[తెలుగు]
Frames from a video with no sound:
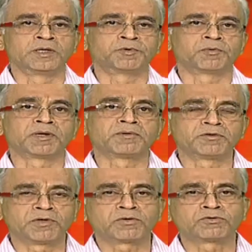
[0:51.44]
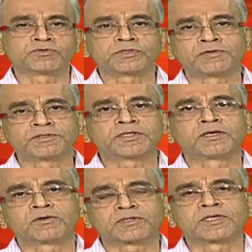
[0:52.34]
ఇప్పుడు మనం ఇదివరకు చూసిన
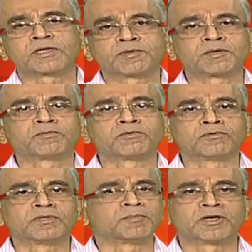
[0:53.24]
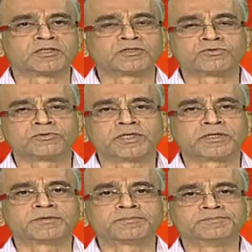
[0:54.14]
విషయాన్ని ఒకసారి మనము నెమరుకు తెచ్చుకుంటే
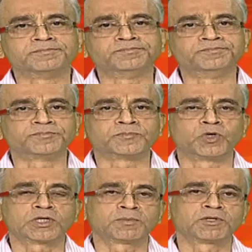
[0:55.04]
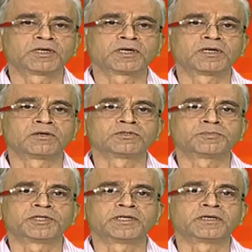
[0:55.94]
మొట్టమొదటగా నేను
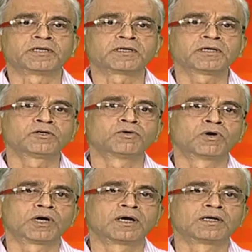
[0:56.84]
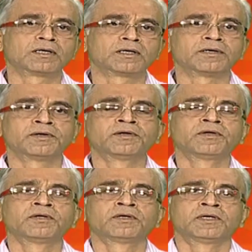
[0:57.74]
చెప్పింది ఏంటంటే యోగా అంటే
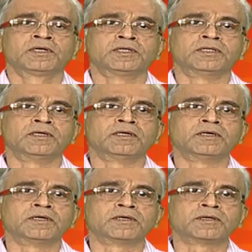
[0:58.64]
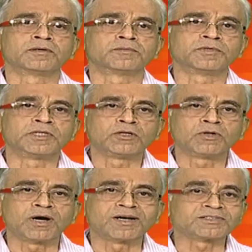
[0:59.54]
ఇది
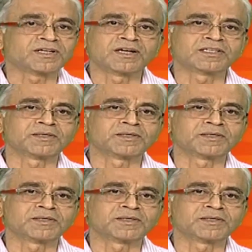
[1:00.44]
ఇదేదో ఆసనాలకు